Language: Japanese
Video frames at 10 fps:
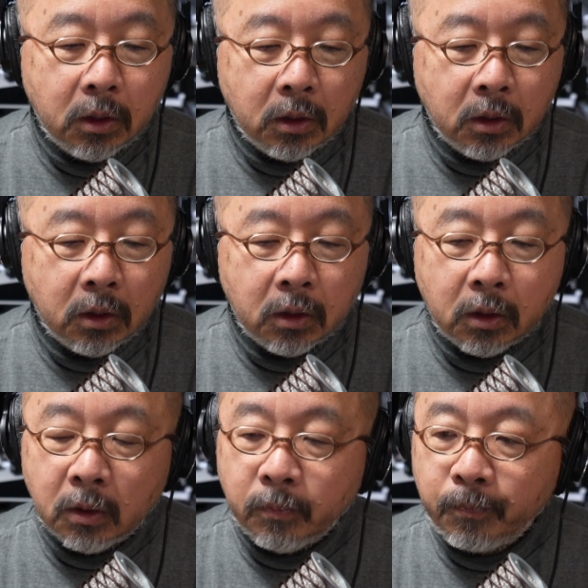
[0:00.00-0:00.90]

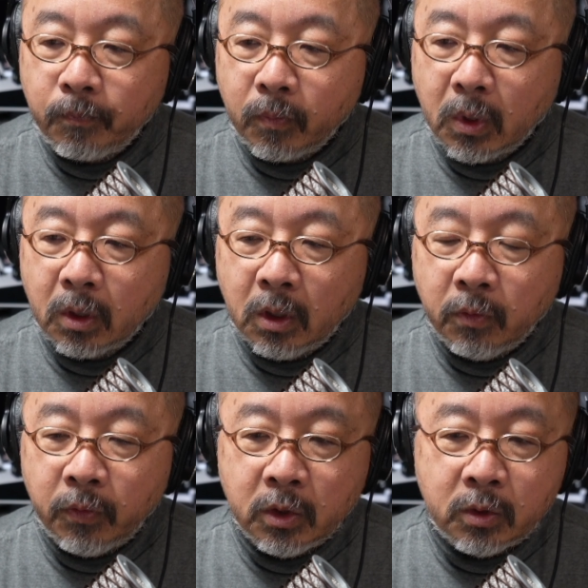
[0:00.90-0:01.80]
え
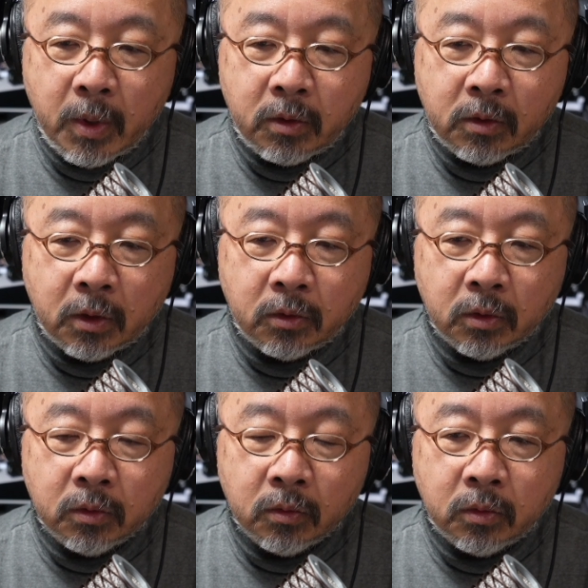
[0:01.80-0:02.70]
でフィル・スペクター
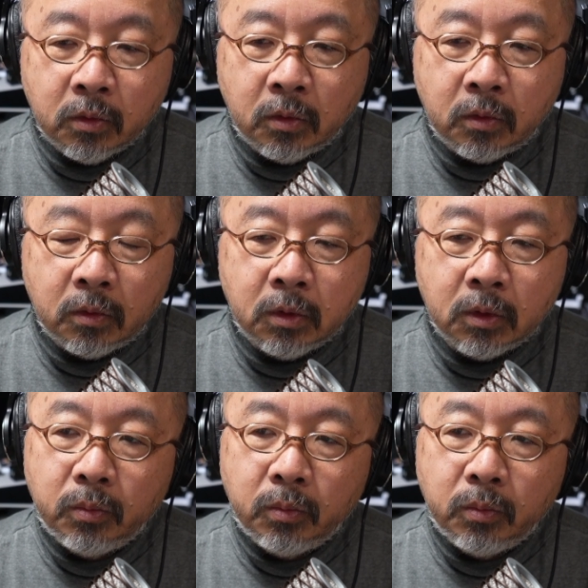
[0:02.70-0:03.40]
というと